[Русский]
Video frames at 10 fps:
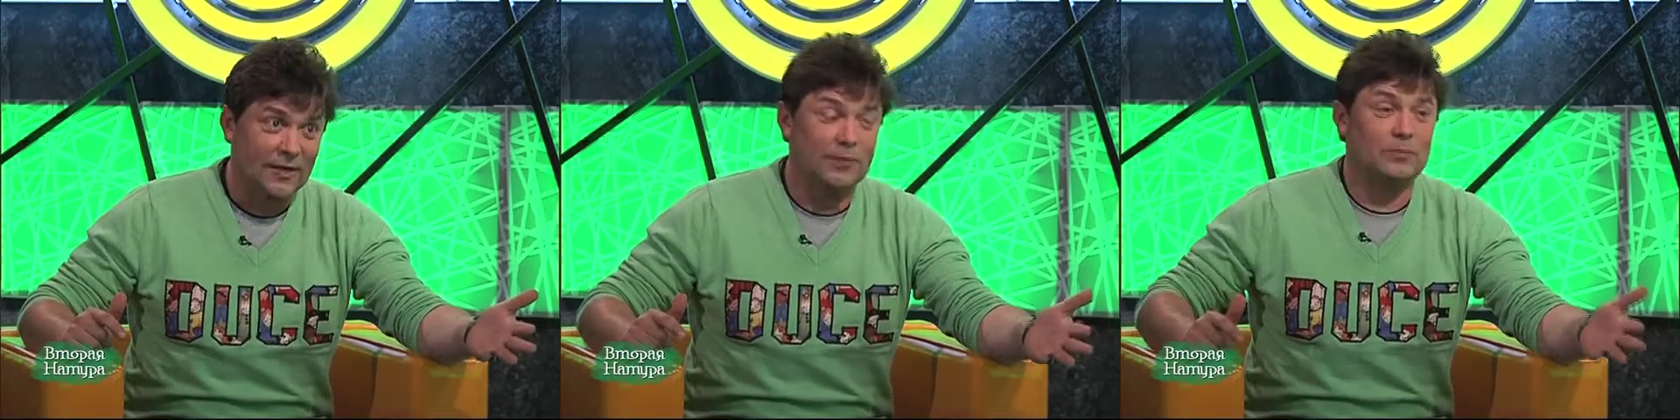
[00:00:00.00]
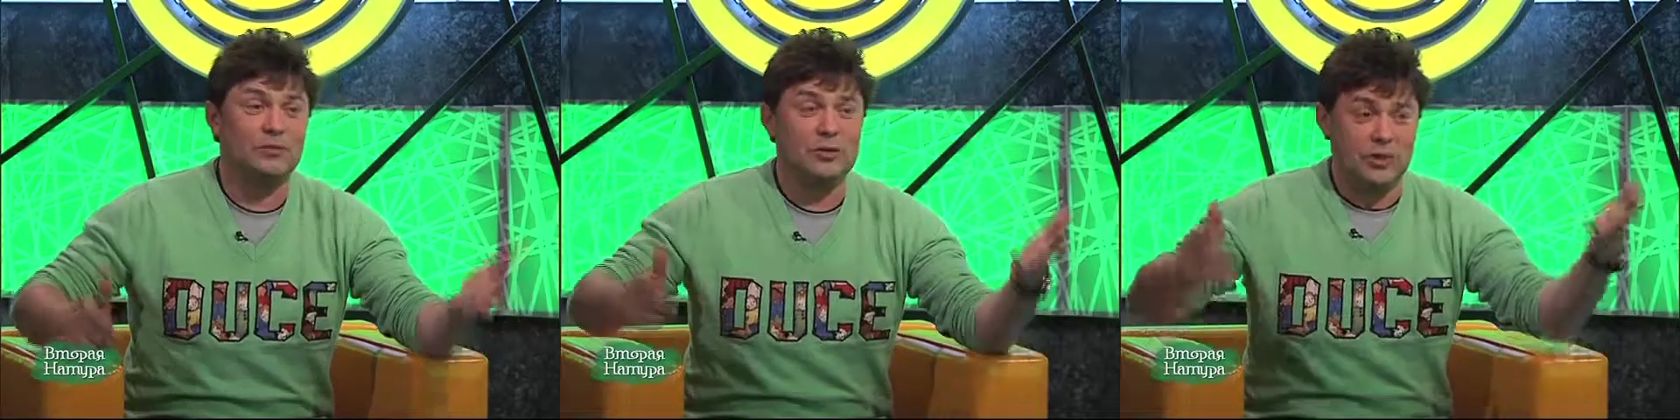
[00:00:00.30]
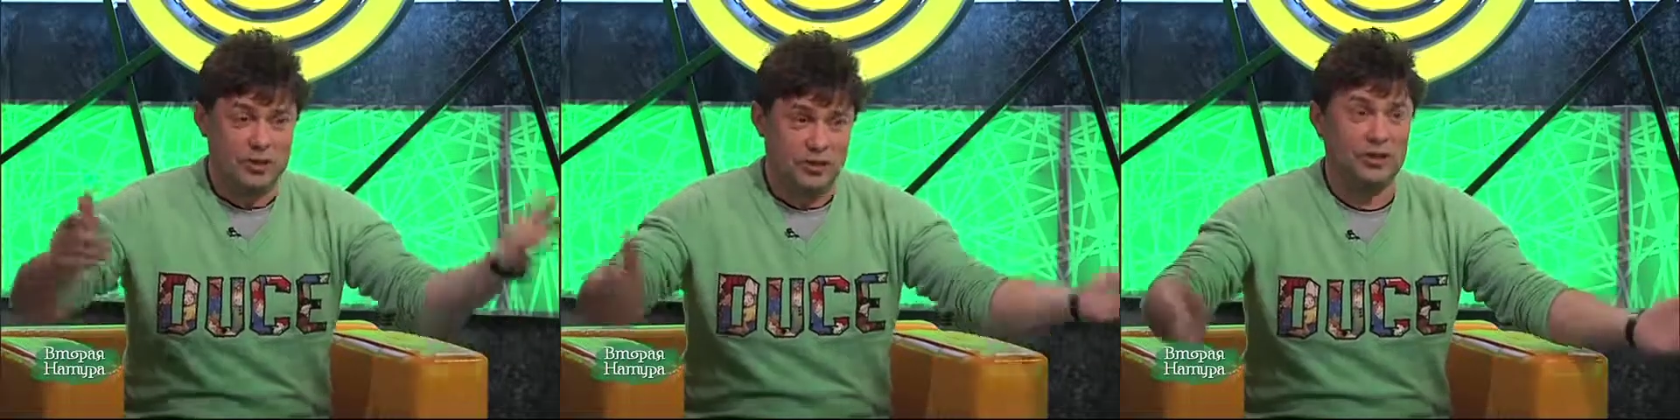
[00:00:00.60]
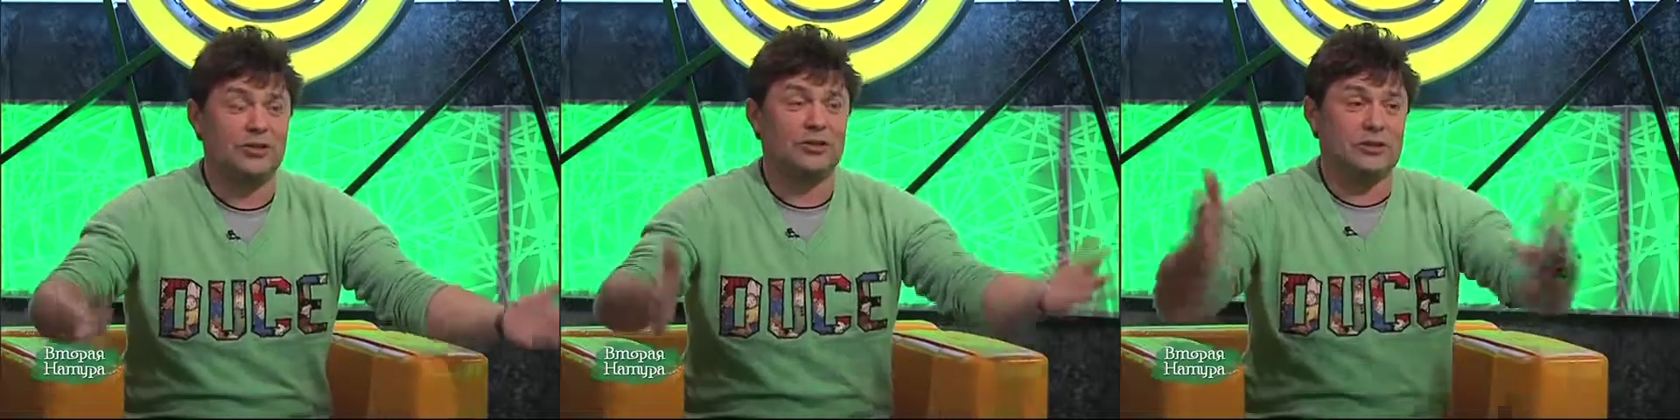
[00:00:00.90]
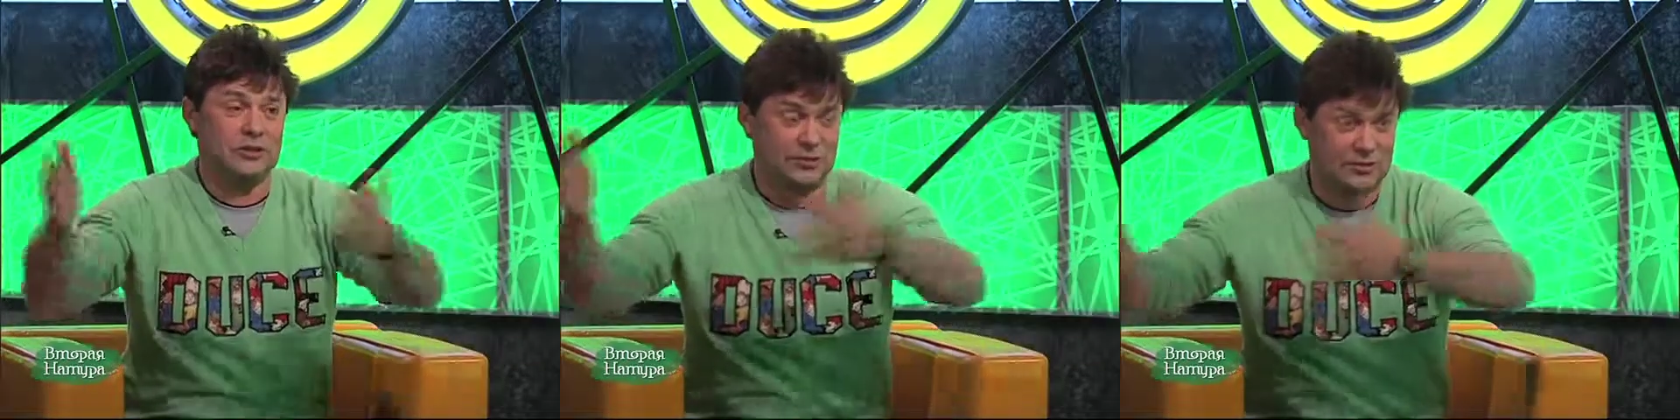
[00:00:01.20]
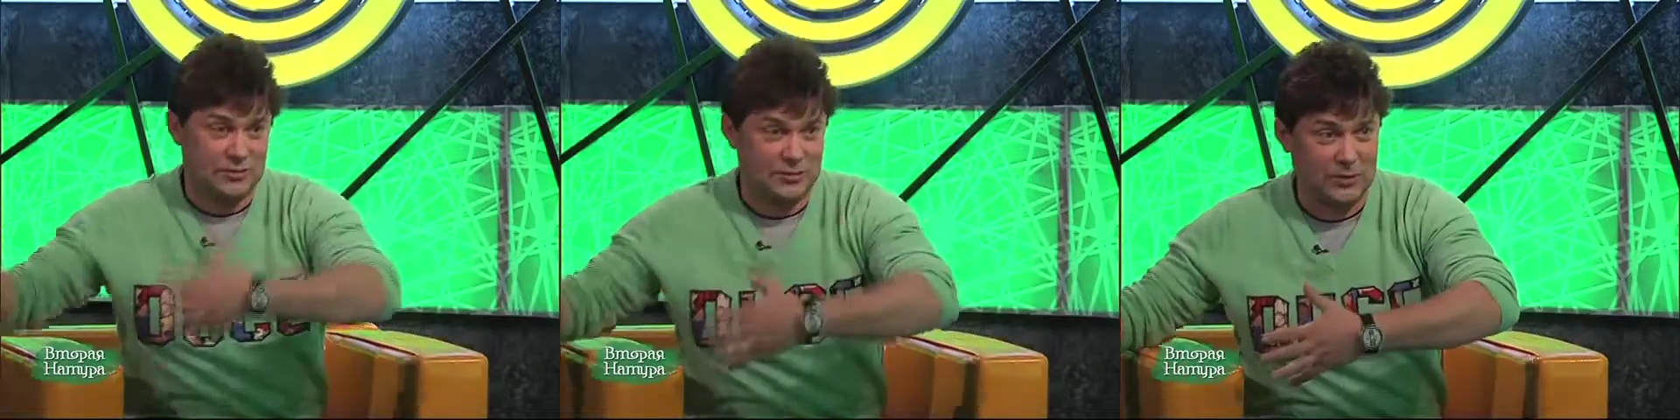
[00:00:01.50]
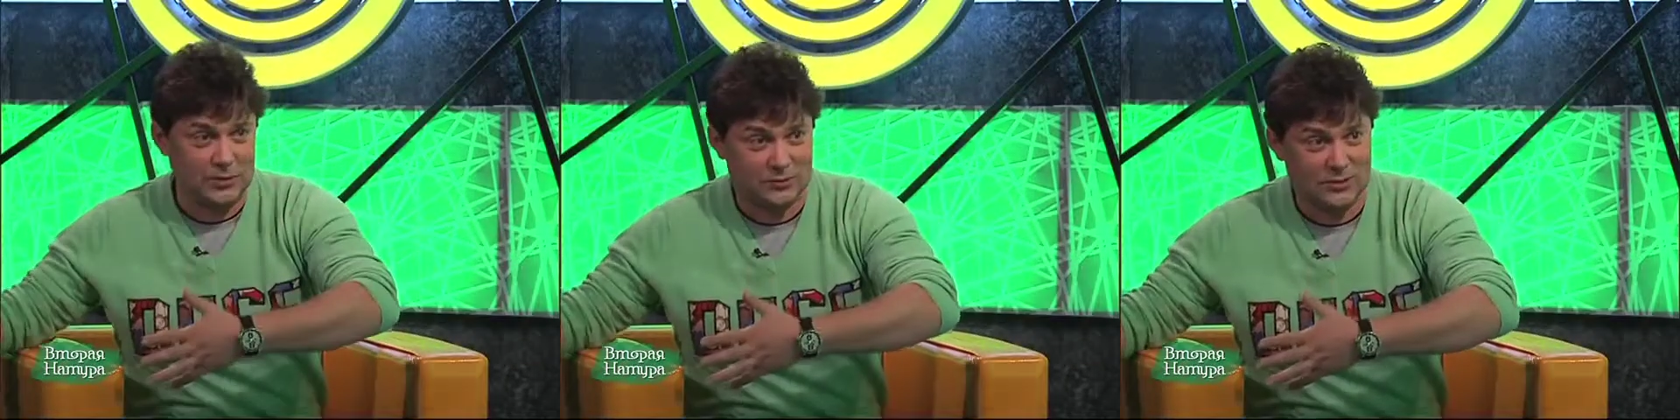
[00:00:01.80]
а, дебоширят их, где-то
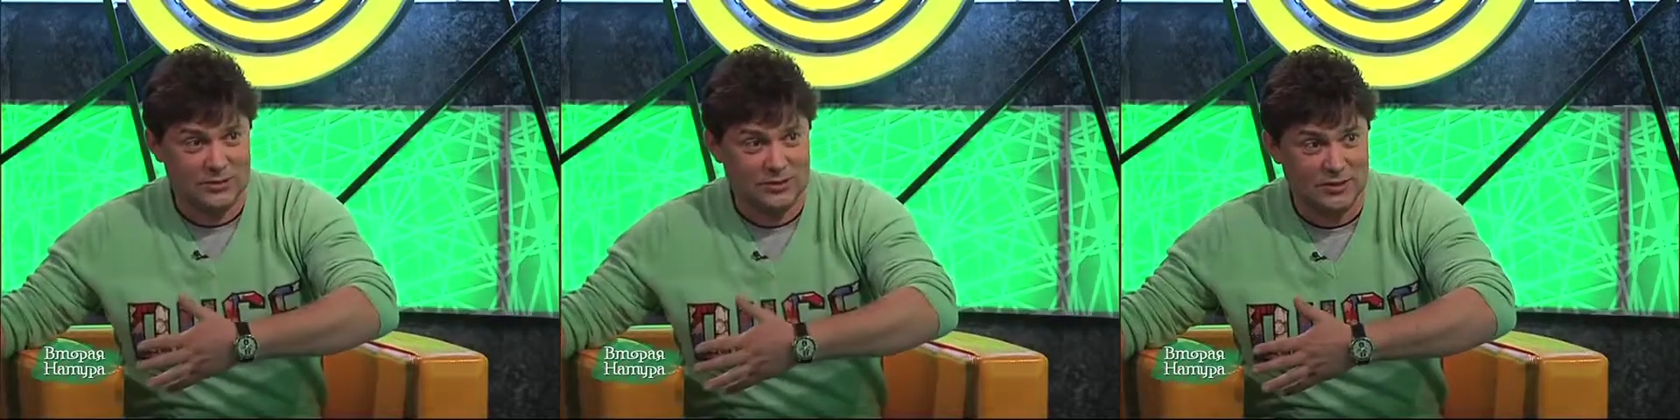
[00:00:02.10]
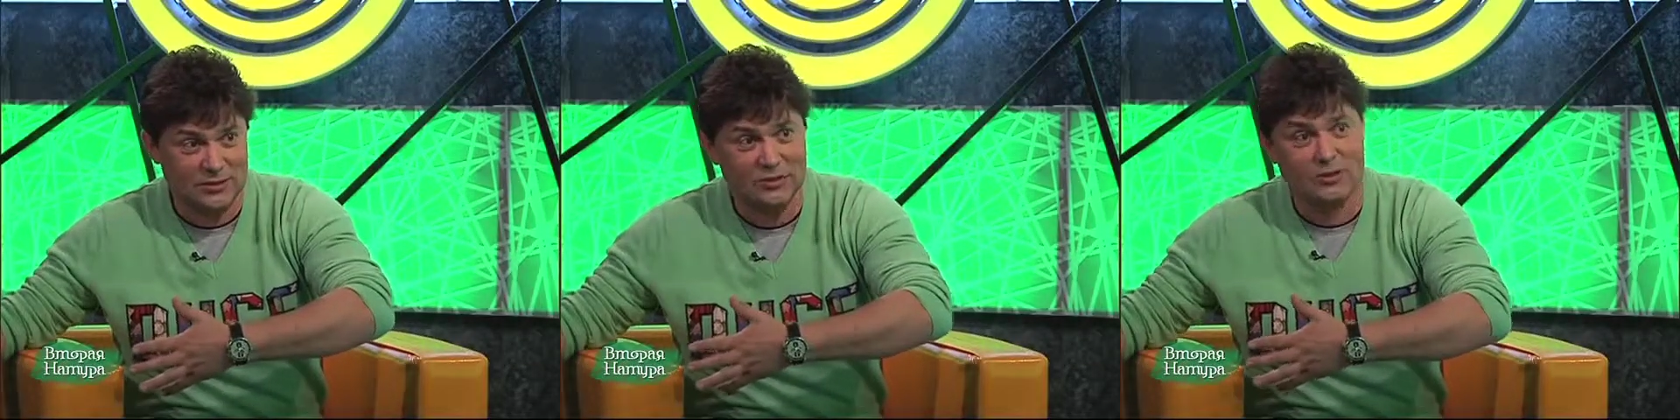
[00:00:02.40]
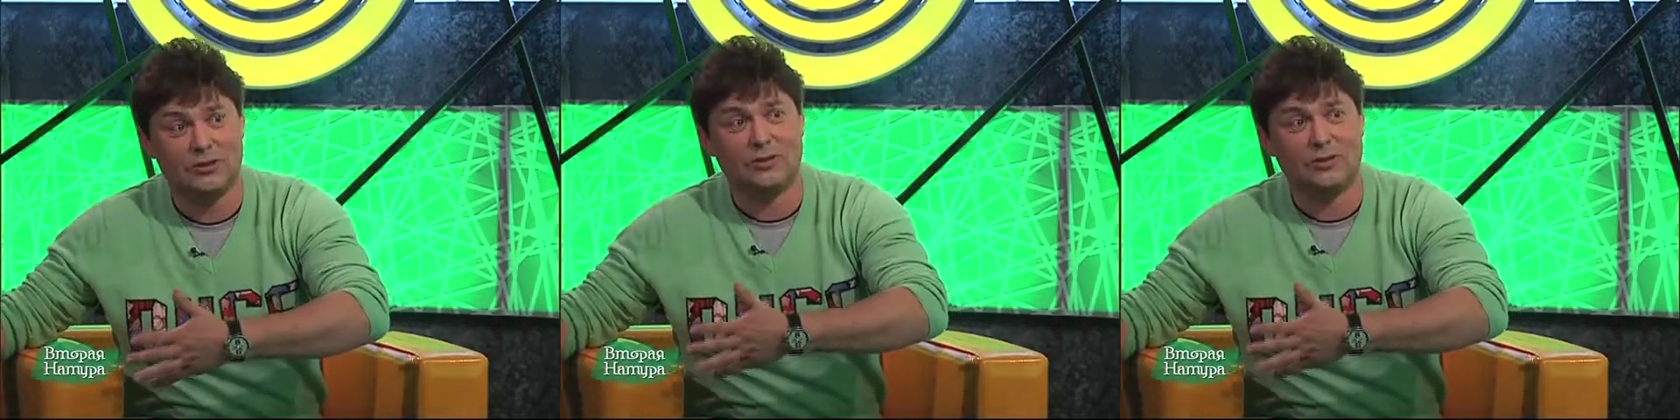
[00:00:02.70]
снимают на станции,